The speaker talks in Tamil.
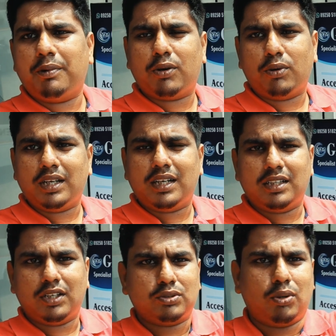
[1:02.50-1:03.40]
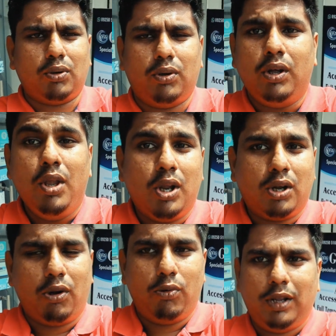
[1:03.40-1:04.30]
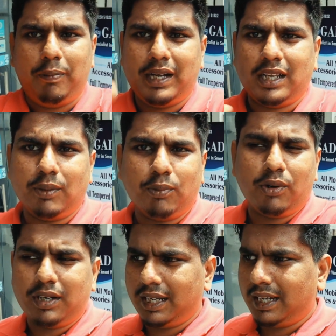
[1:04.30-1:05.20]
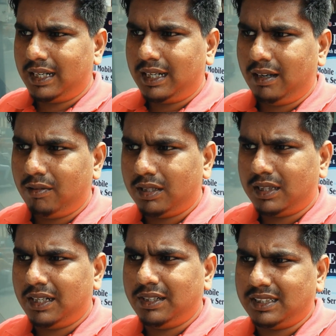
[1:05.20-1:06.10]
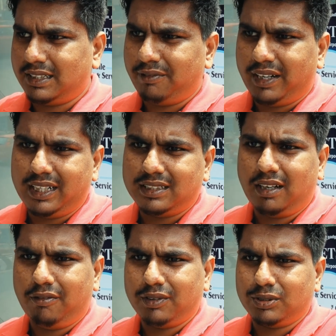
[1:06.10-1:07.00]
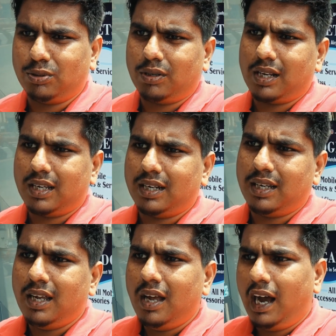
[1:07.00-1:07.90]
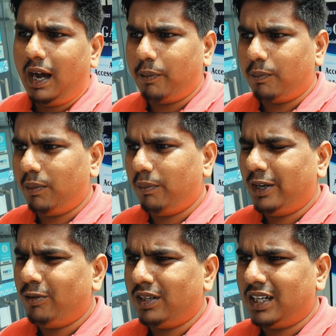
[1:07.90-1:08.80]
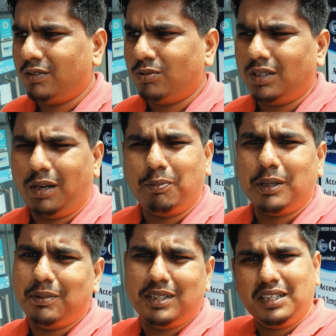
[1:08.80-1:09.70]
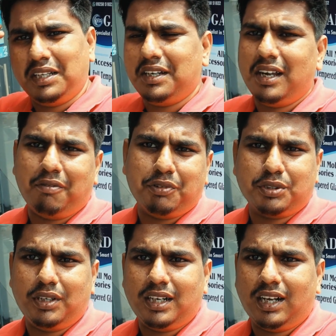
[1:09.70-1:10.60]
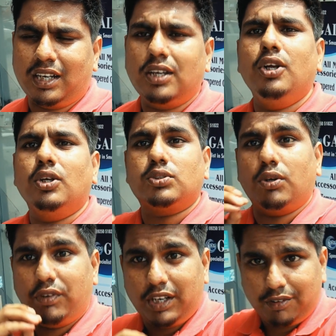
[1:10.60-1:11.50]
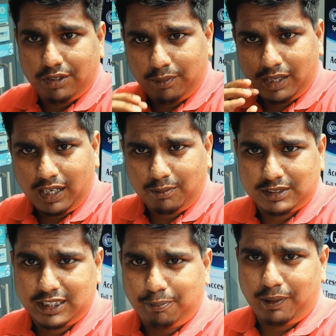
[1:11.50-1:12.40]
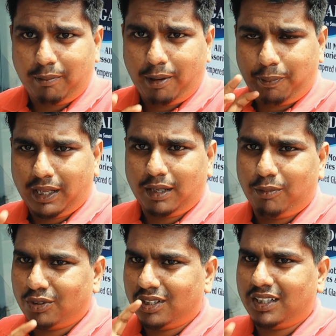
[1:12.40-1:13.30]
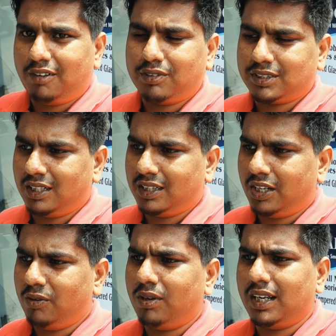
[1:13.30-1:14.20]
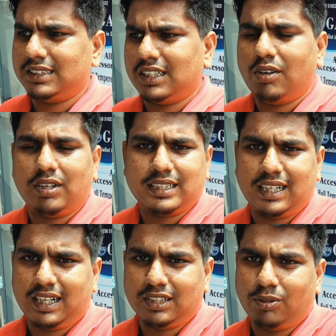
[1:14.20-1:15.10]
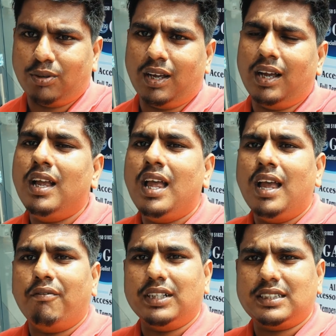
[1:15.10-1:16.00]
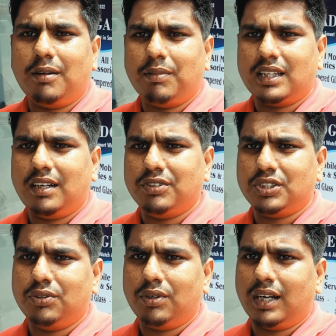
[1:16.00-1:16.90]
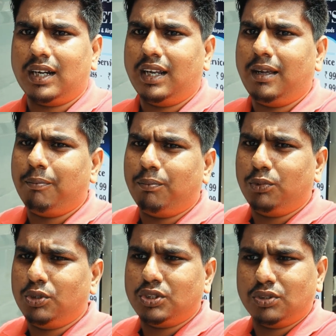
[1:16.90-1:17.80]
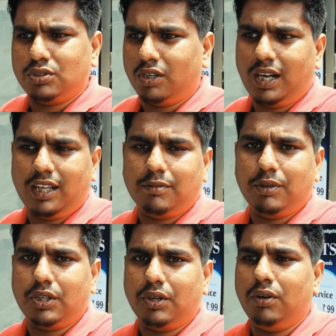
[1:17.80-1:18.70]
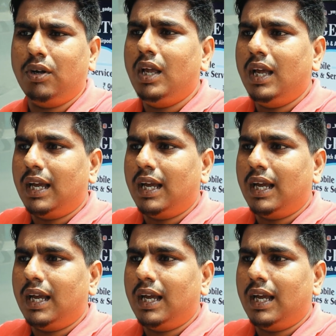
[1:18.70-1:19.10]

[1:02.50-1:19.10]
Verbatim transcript: அப்படியே கொட்டியிருக்குன்னு தான் சொல்லணும் நான் உள்ளே போய்ட்டு அந்த ப்ரோ கிட்ட கேட்டேன் ஒரு த்ரீ சிக்ஸ்டி ஃபைவ் டேஸ் ஆஃபர்னு சொல்கிறாரு அப்புறமா பை ஒன் கெட் ஒன் அப்படி இப்படின்னு நிறைய ஆஃபர் சொல்லியிருக்காரு ஸோ வீடியோ வந்து மறக்காமல் ஸ்கிப் பண்ணாமல் பார்த்தா மட்டும்தான் அந்த ஆஃபர்ஸ்லாம் தெரியும் உங்களோட எக்ஸாக்ட் லொக்கேஷன் கேட்டால் சொல்லணும்னா வெஸ்ட் தாம்பரத்தில் விஷ்ணு நகரில் முடிச்சூர்னு சொன்ன எல்லாத்துக்குமே தெரியும்